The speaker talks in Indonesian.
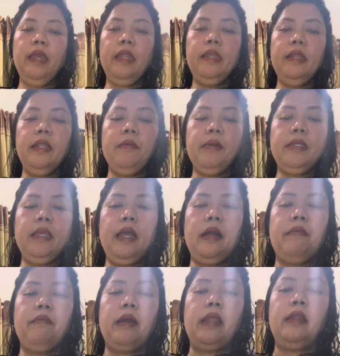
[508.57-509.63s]
handlenya masih
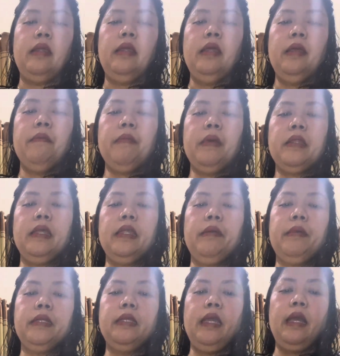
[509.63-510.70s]
aman
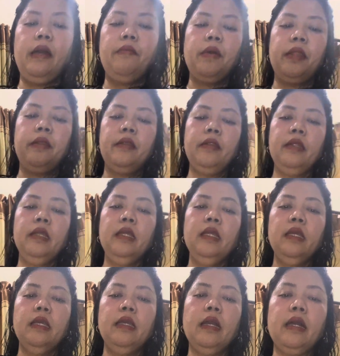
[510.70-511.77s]
patternnya masih aman
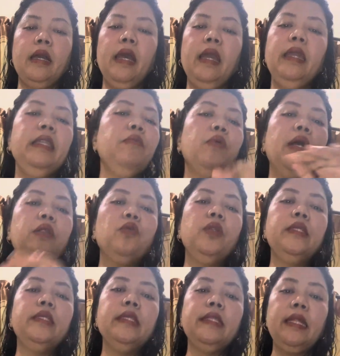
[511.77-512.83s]
ya kak ini bukan
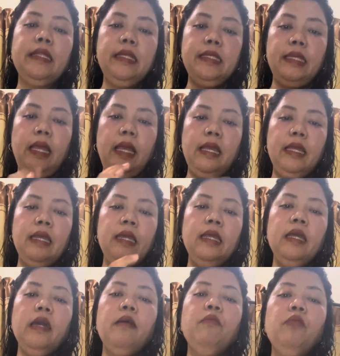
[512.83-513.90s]
kulit sintetis ya
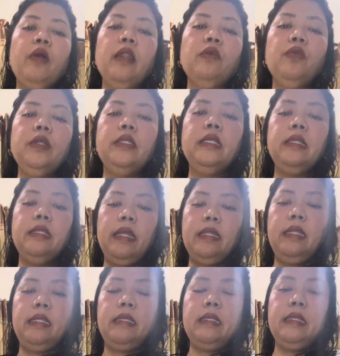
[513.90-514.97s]
bukan kulit
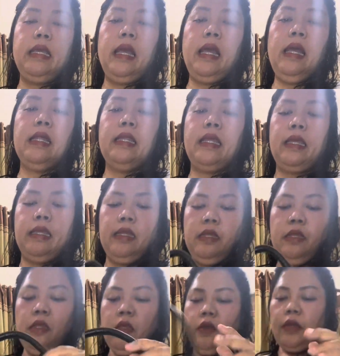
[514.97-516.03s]
sintetis ya nih
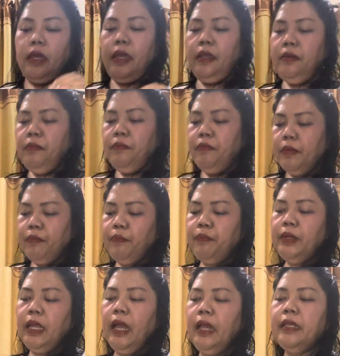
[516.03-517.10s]
oke okay?
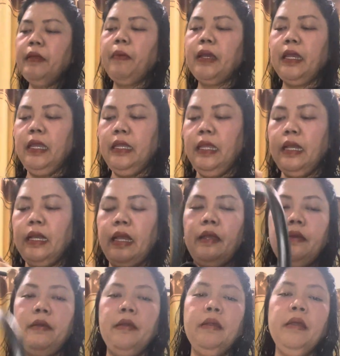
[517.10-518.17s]
dia hanya pakai ini
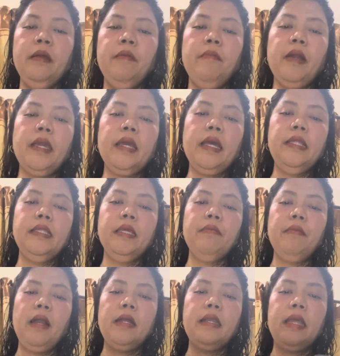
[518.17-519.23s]
kak pakai kancing
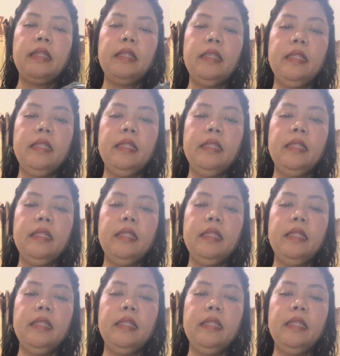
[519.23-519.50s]
magnet